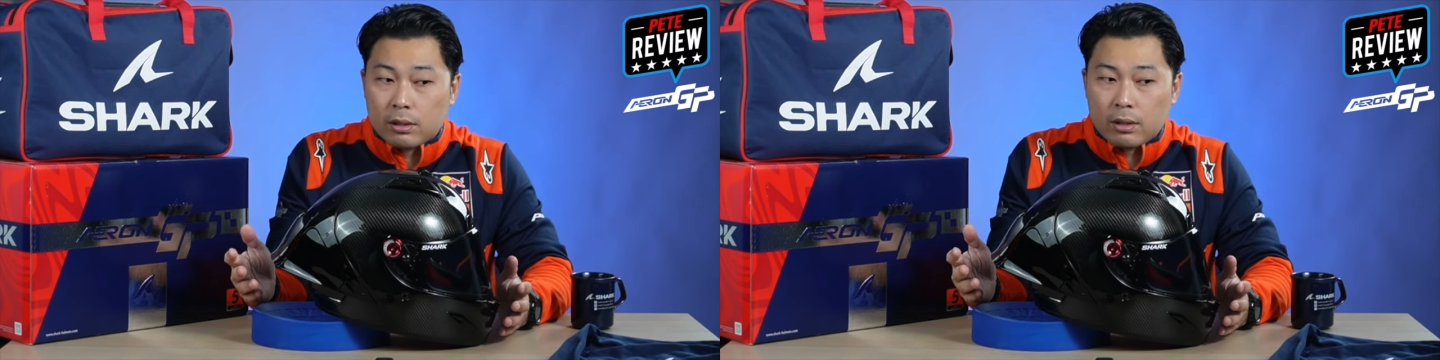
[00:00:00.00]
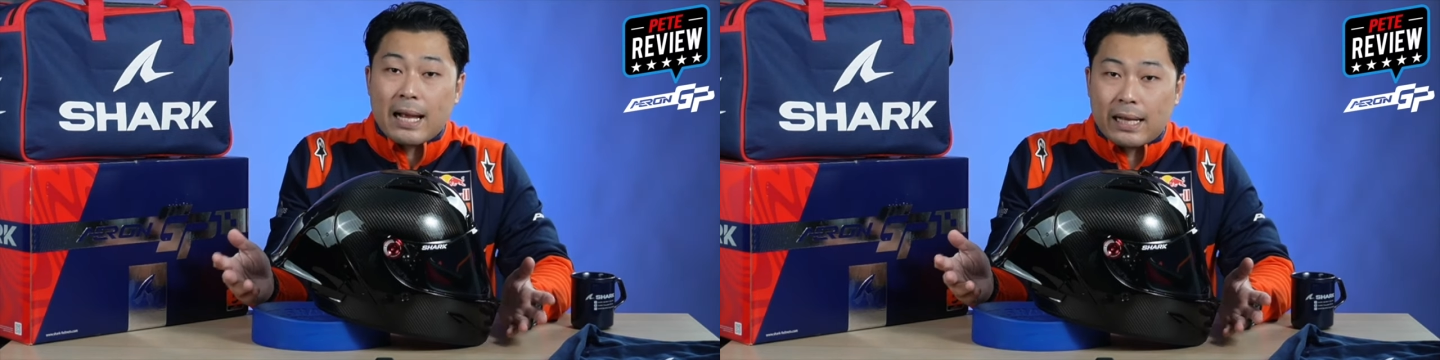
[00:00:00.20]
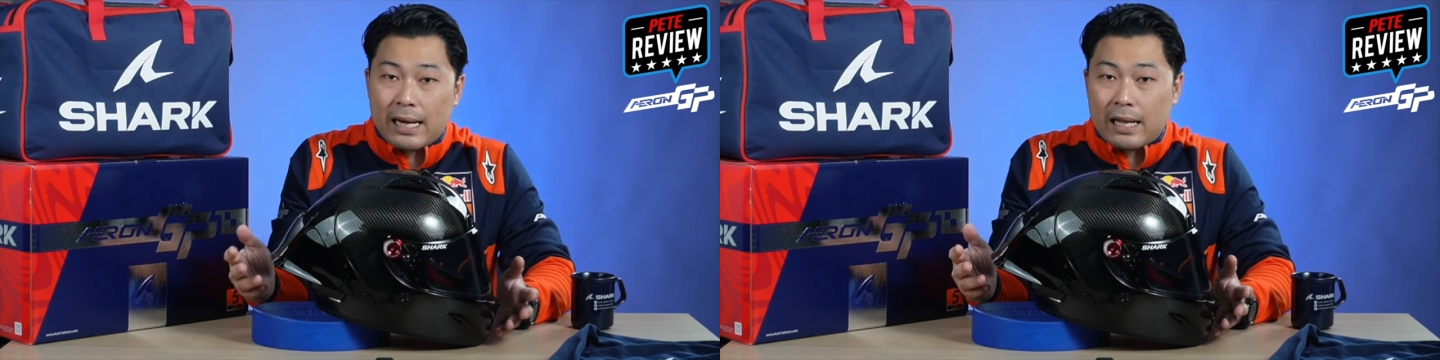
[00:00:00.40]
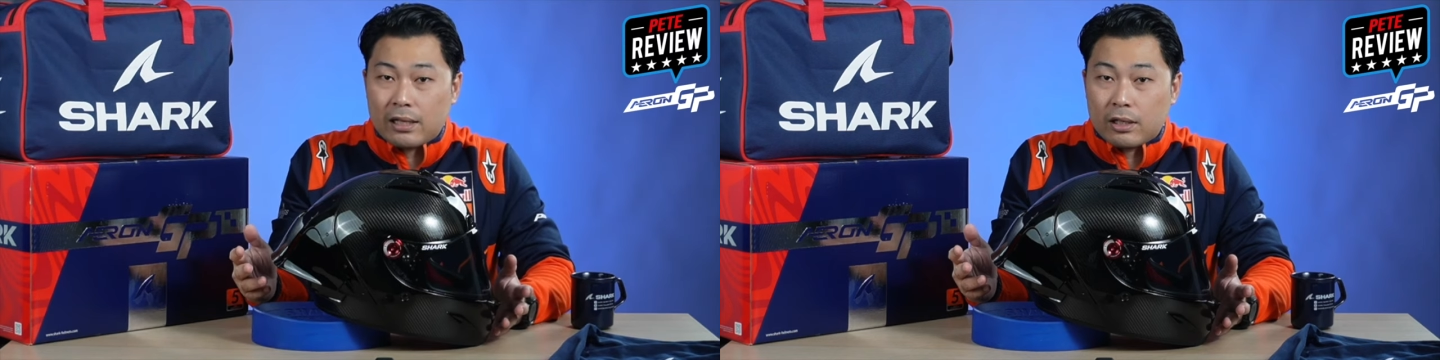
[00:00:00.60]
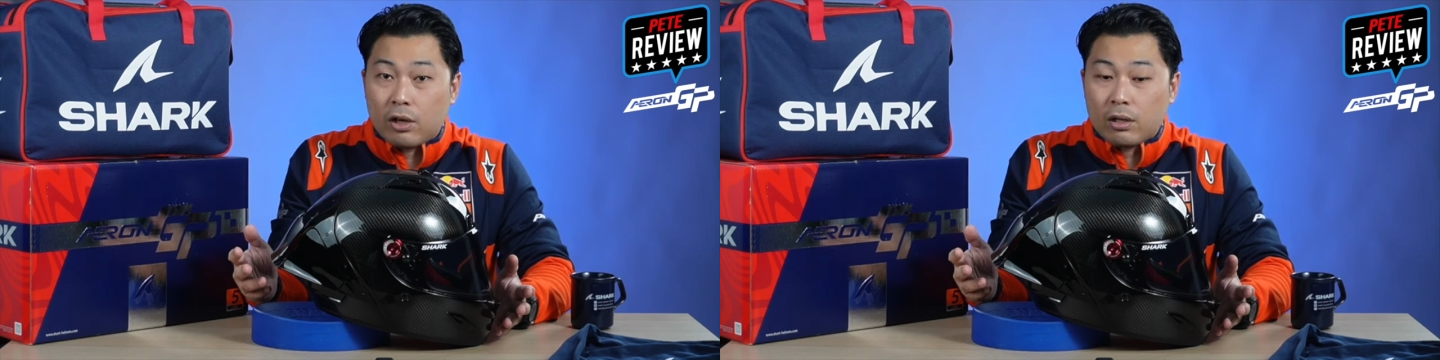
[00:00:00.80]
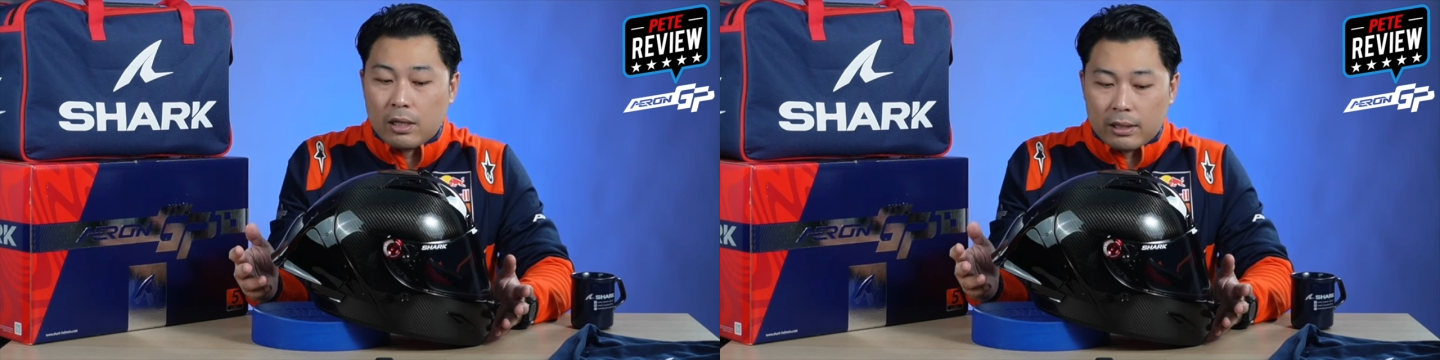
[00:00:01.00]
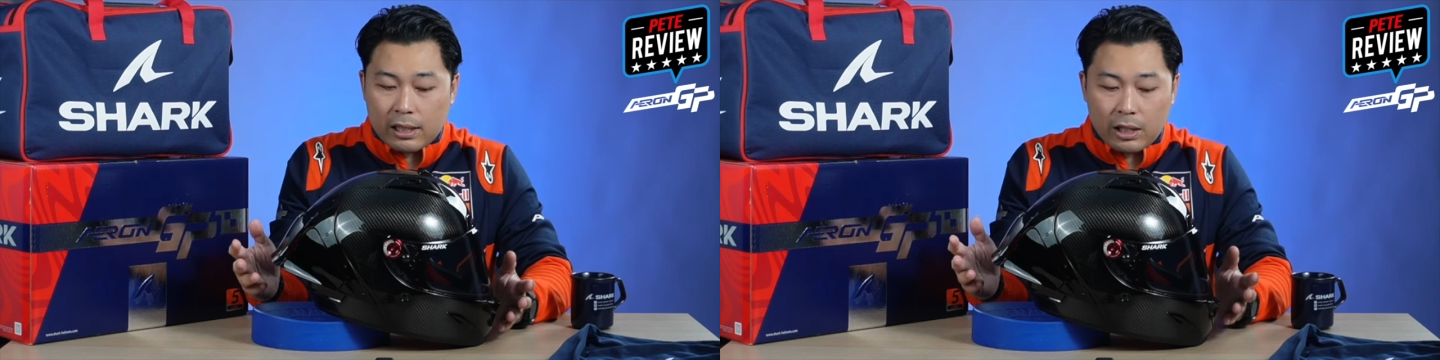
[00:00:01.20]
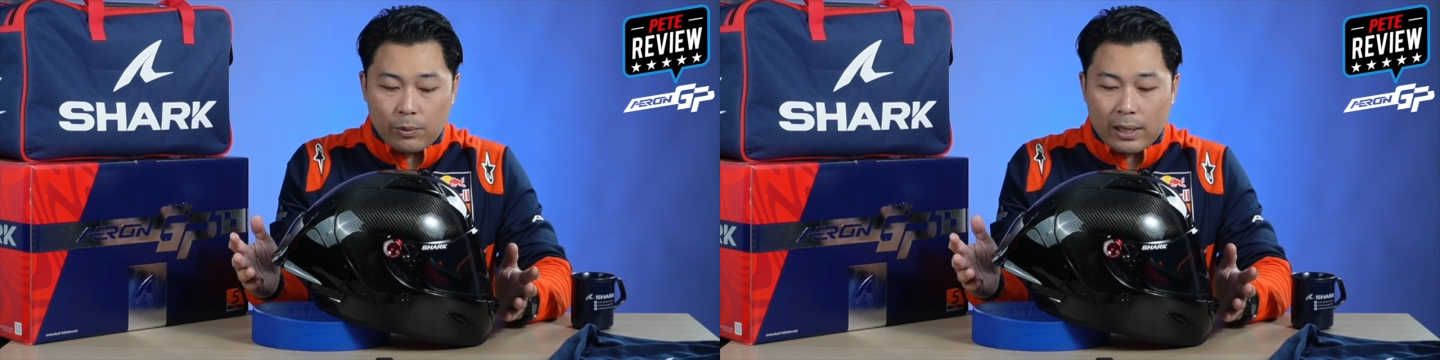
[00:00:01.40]
แลกกันอ่ะเนาะ
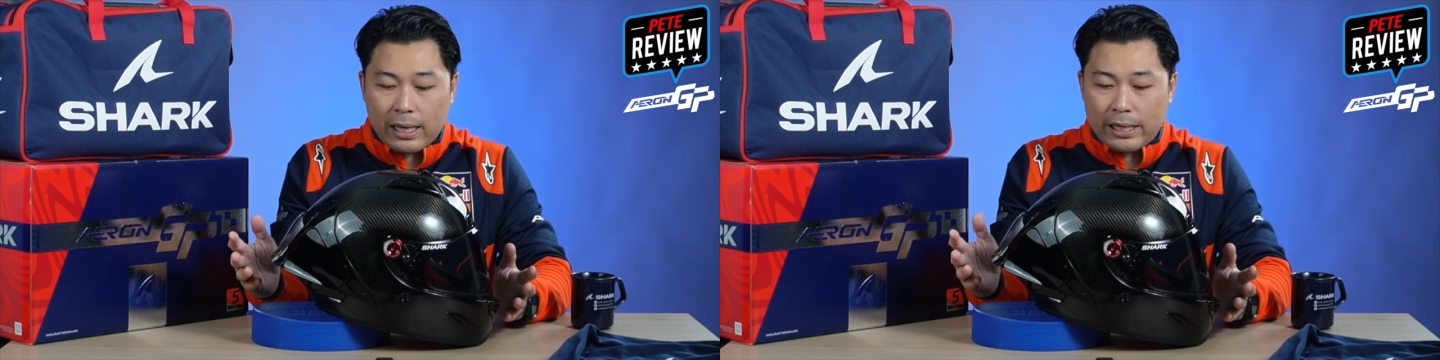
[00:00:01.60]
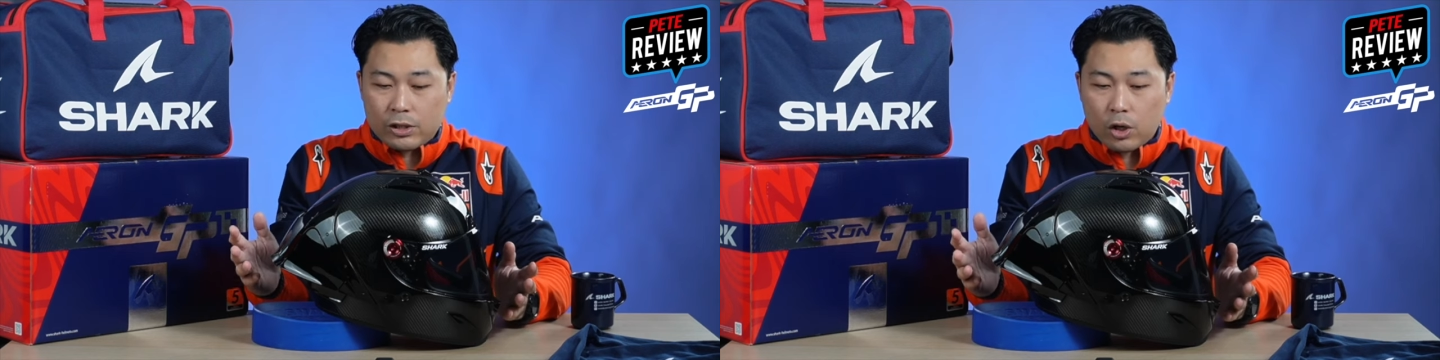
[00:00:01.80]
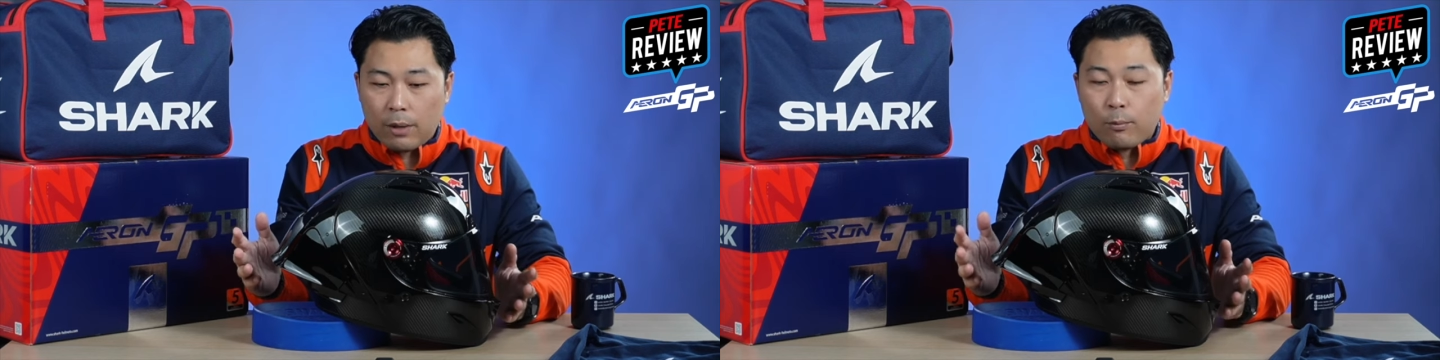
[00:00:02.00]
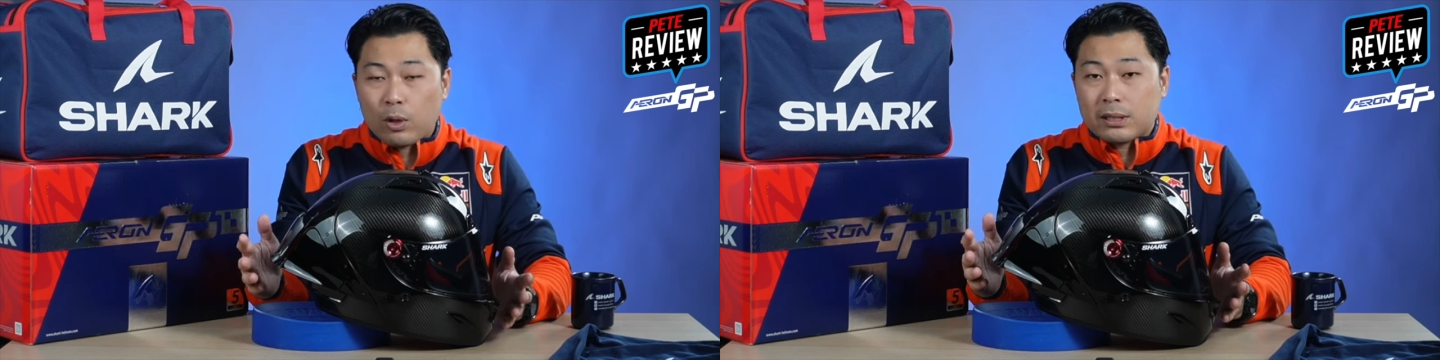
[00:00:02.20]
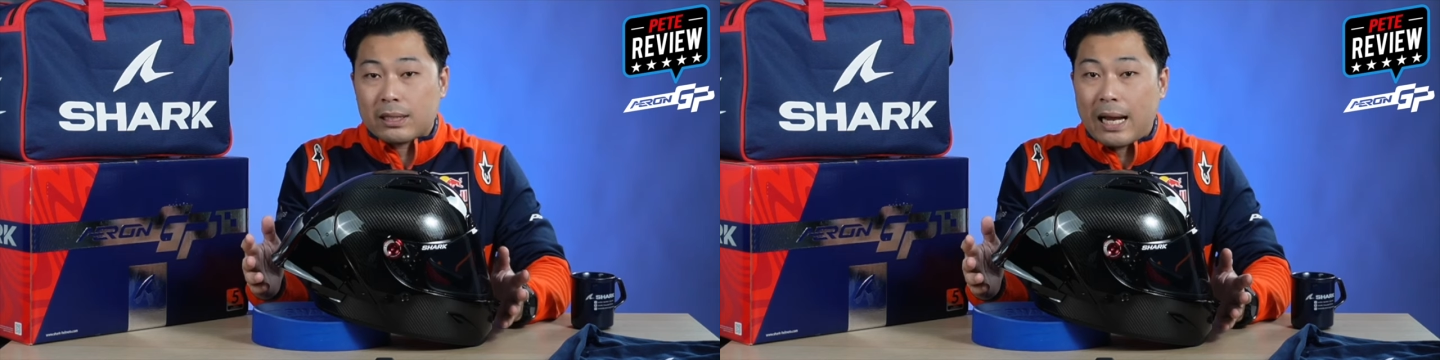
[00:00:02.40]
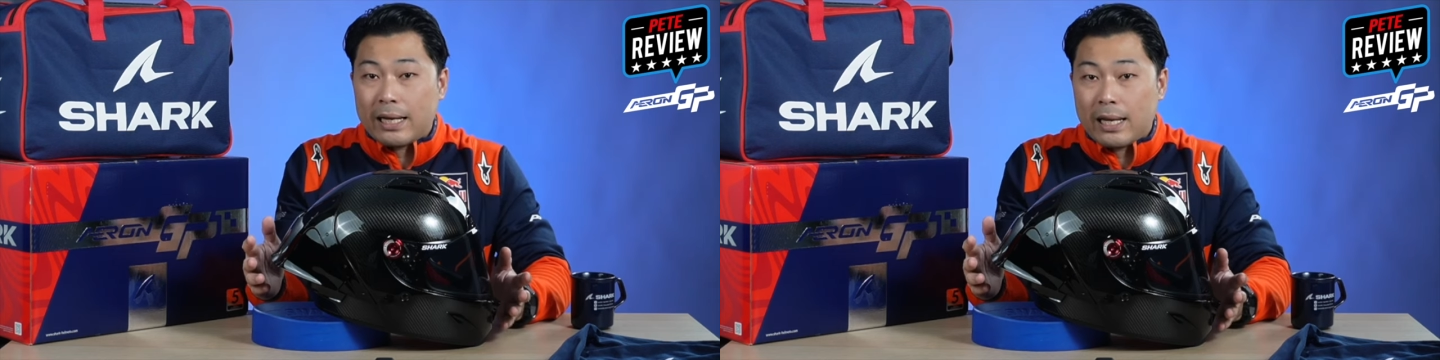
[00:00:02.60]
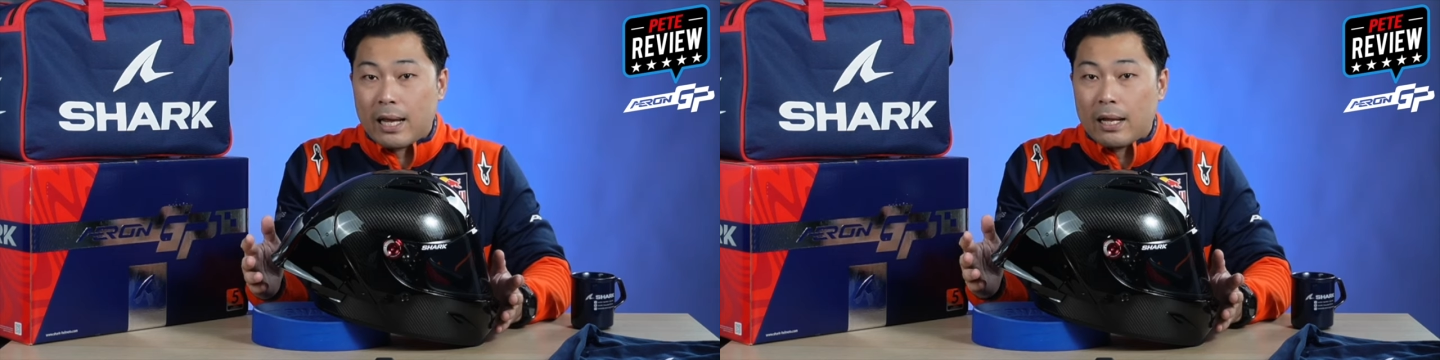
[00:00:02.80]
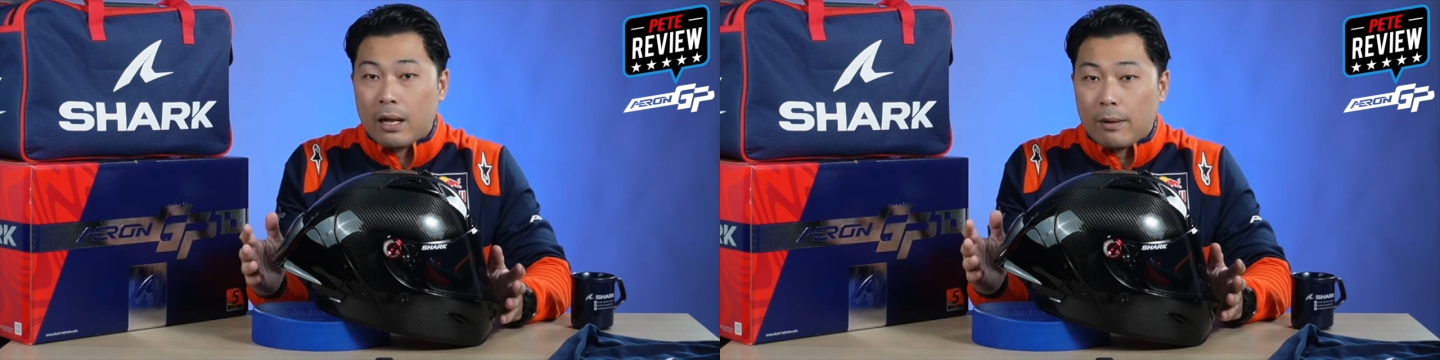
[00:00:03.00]
ถ้าเกิดว่าใครชอบหมวกสไตล์
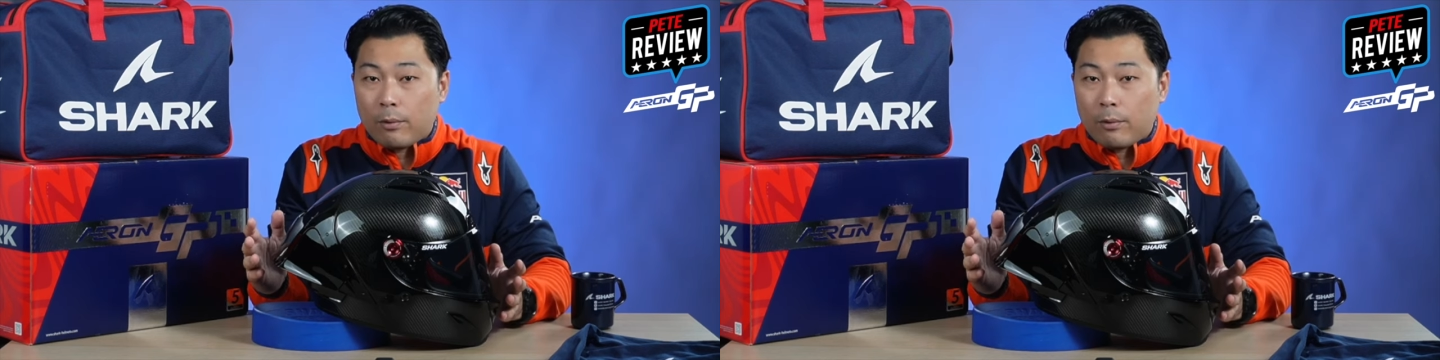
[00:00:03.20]
เนี่ย